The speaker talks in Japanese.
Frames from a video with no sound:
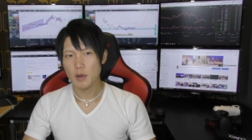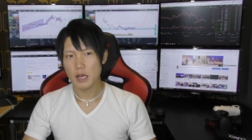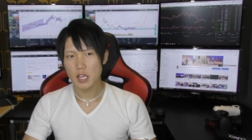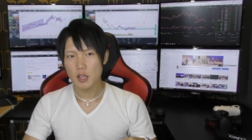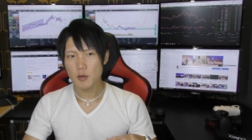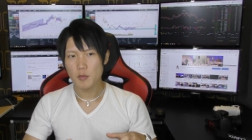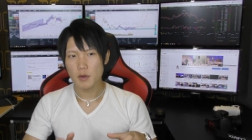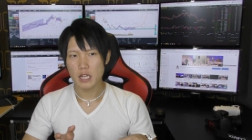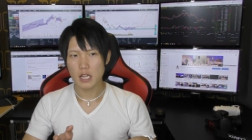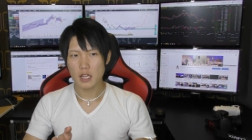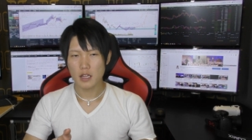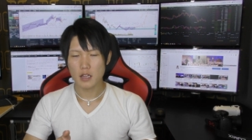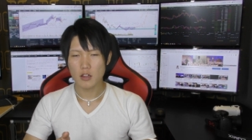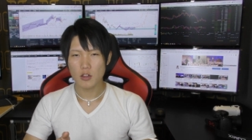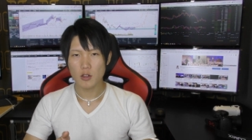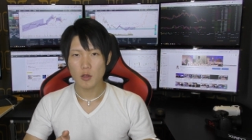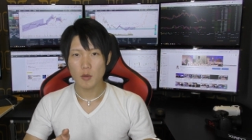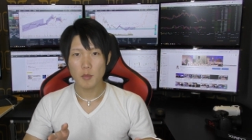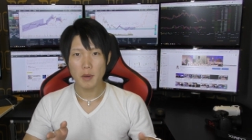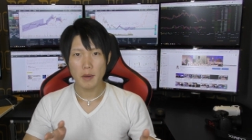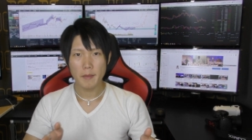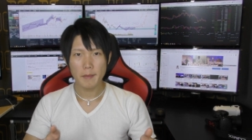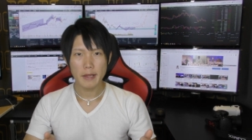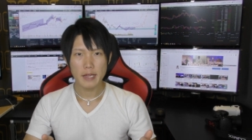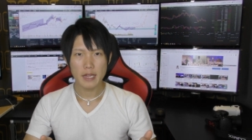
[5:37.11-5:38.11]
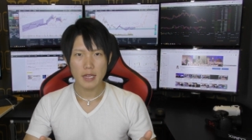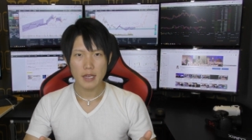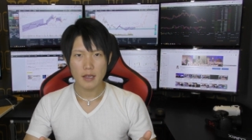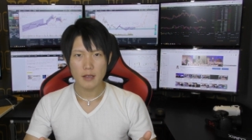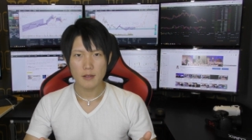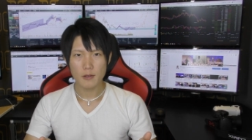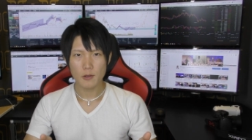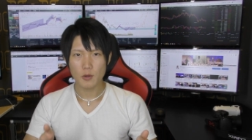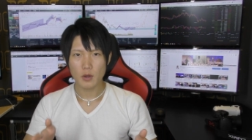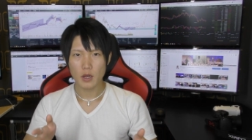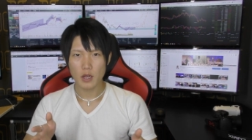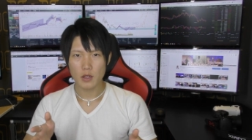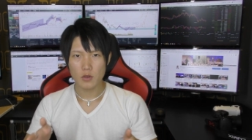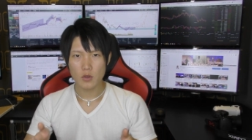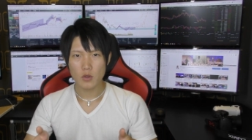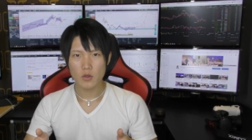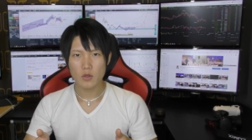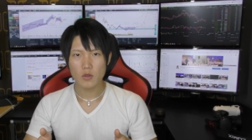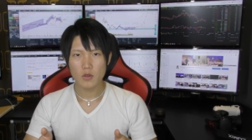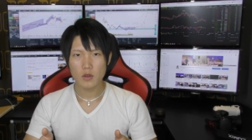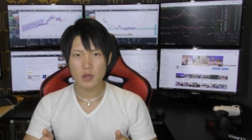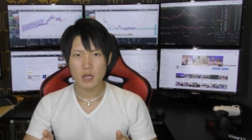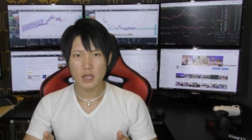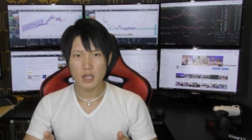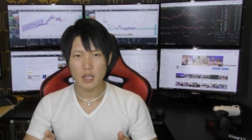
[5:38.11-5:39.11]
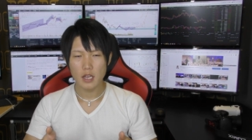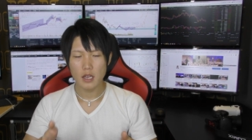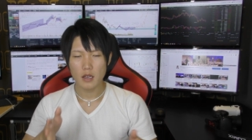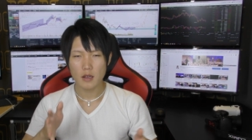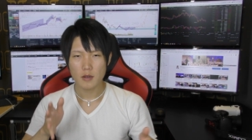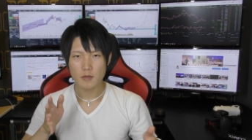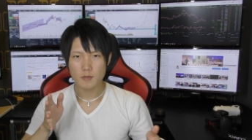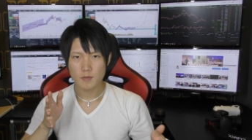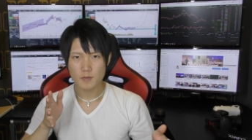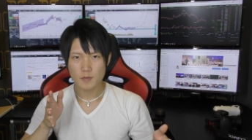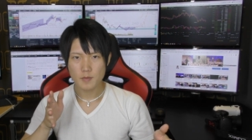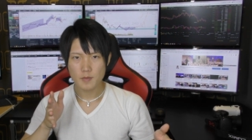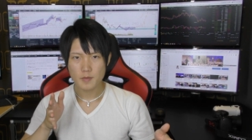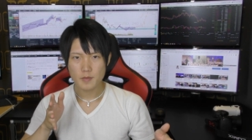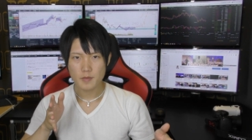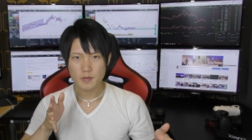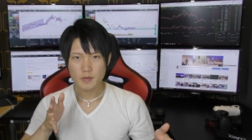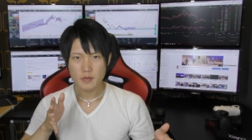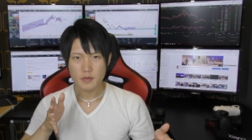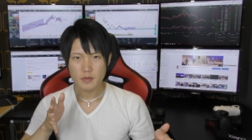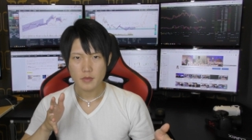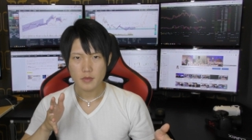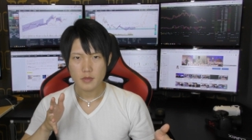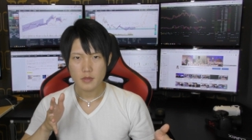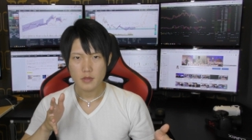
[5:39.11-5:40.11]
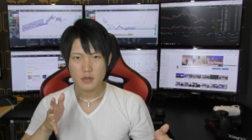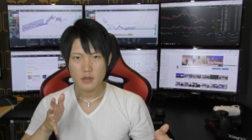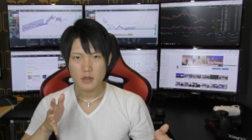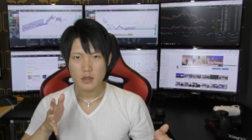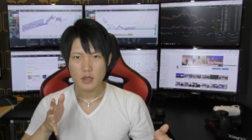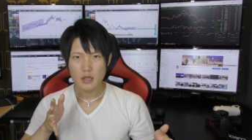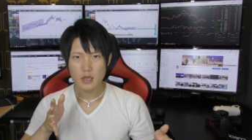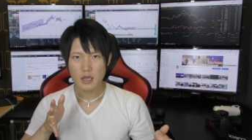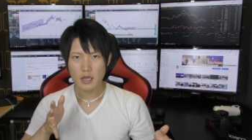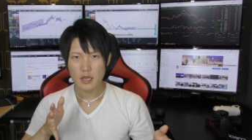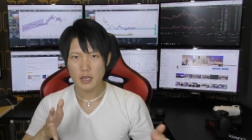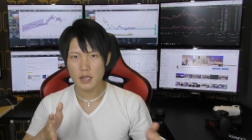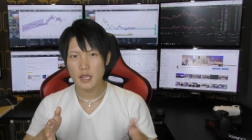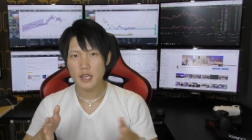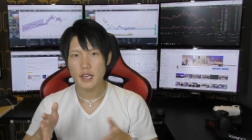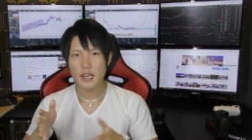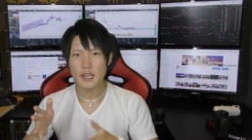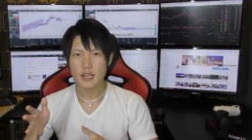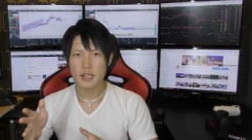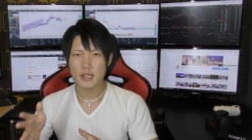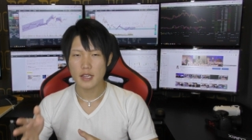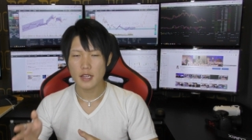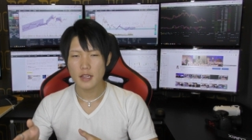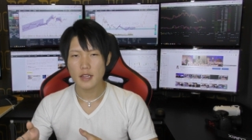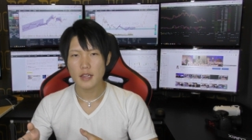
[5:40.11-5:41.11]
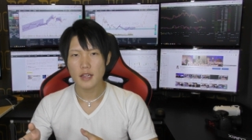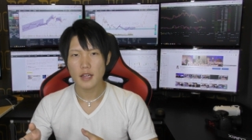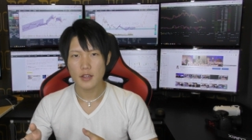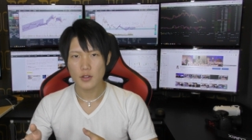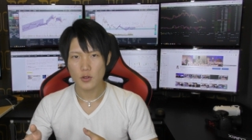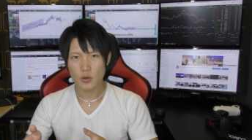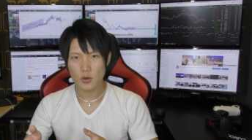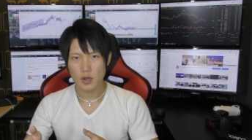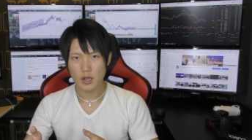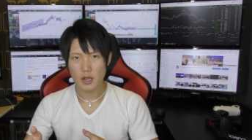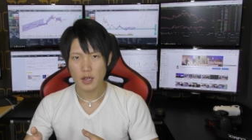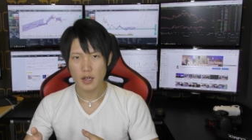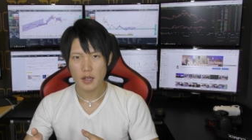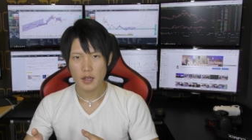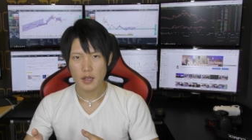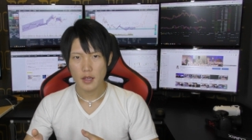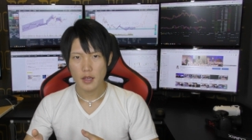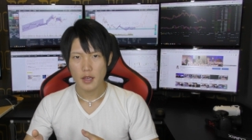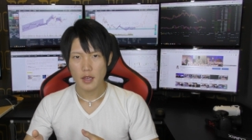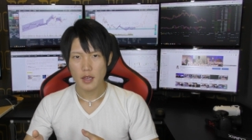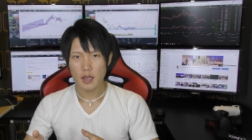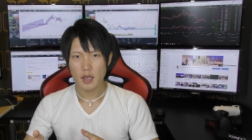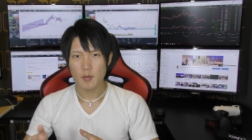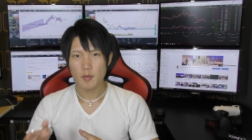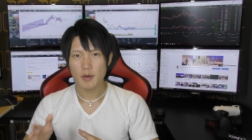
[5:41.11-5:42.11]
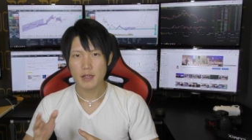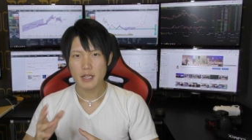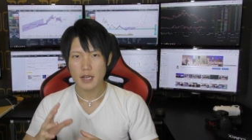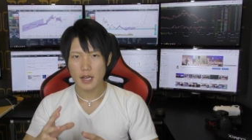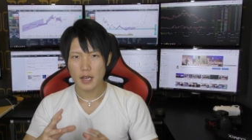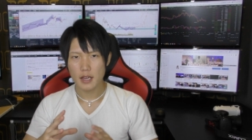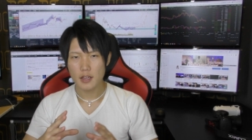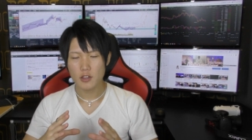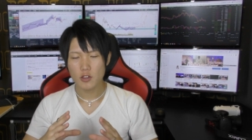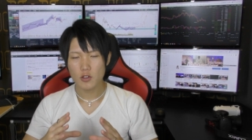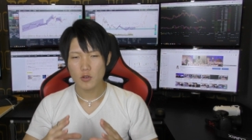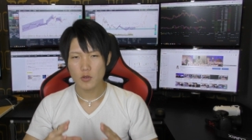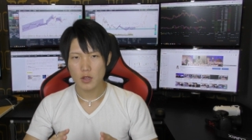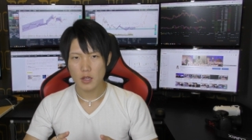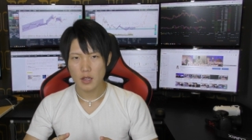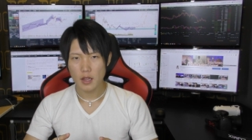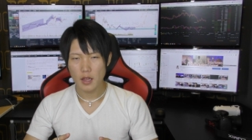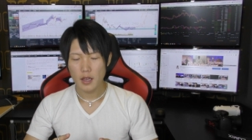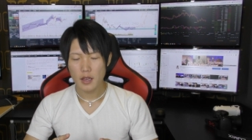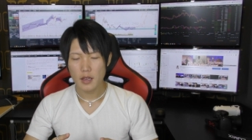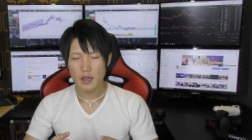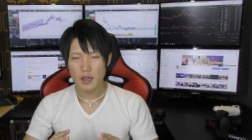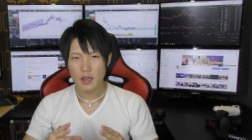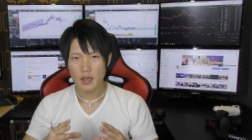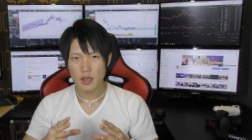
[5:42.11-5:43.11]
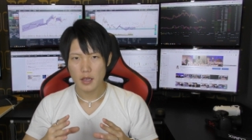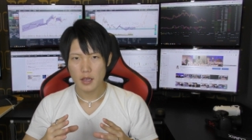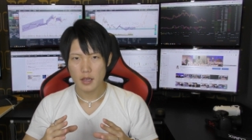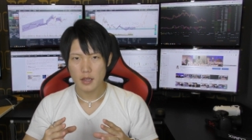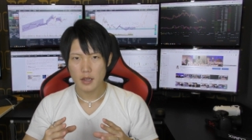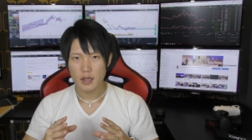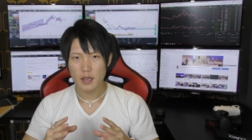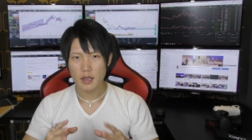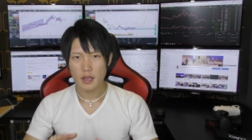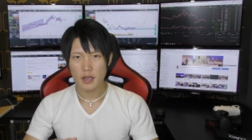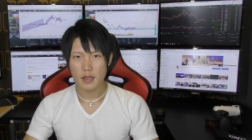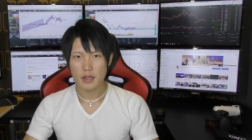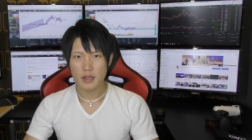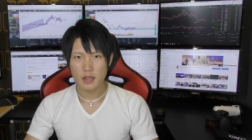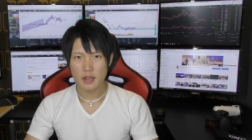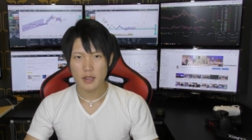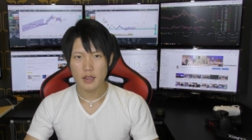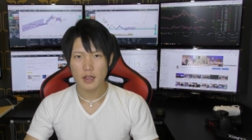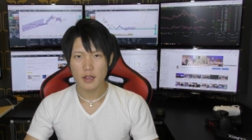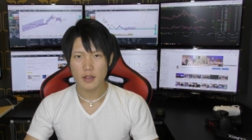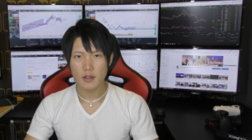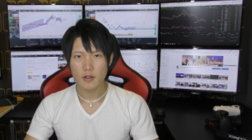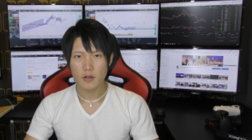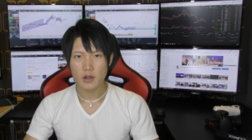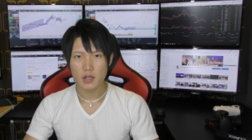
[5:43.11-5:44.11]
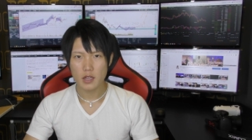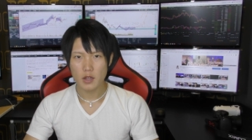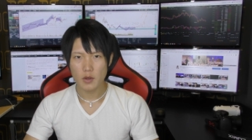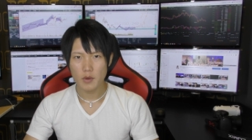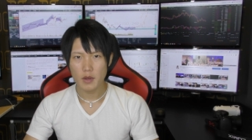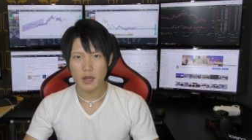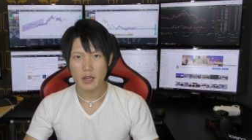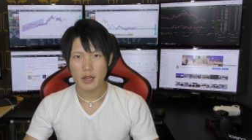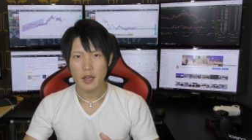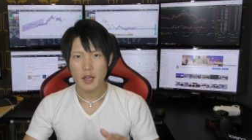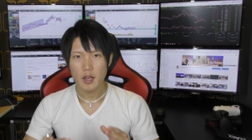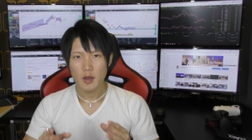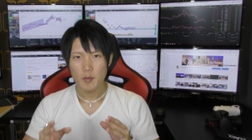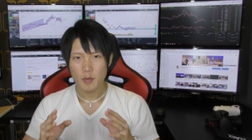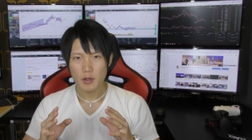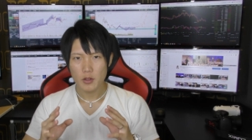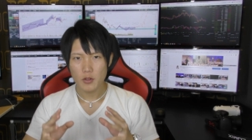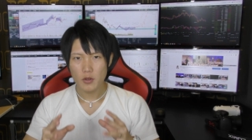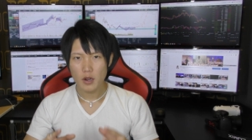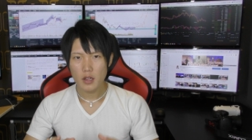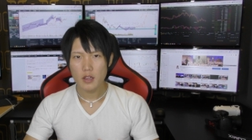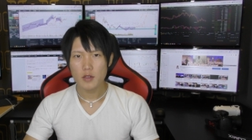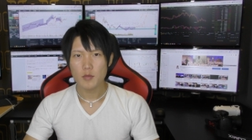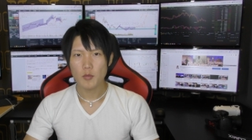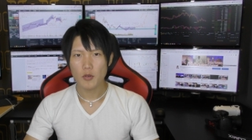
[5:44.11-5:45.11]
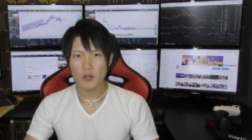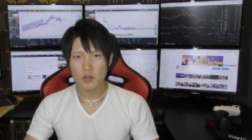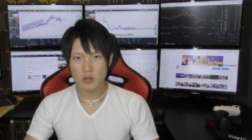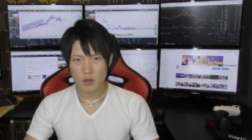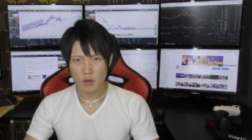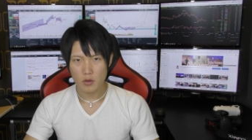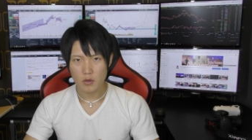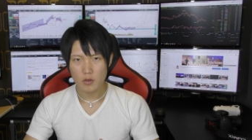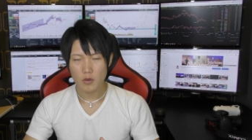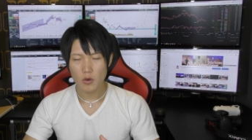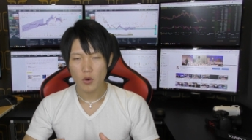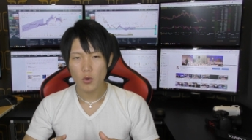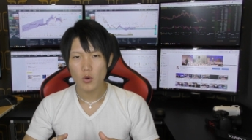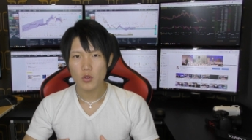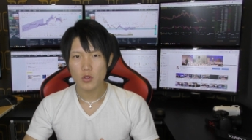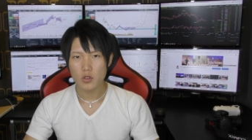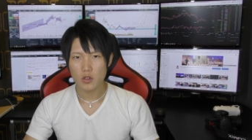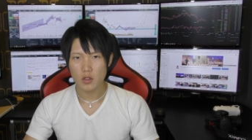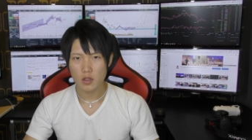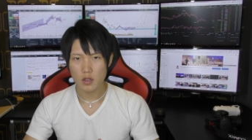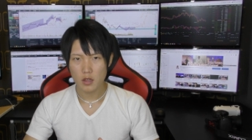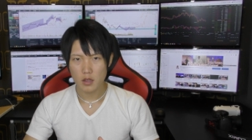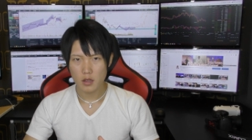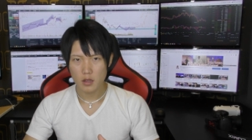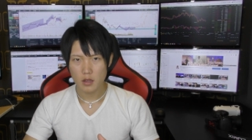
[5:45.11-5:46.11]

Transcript: 今ね、例えば今までその仮想通貨で利益が出てないとか、まだ ICO でね、利益が出てないという方は、とりあえず持っておく、放置、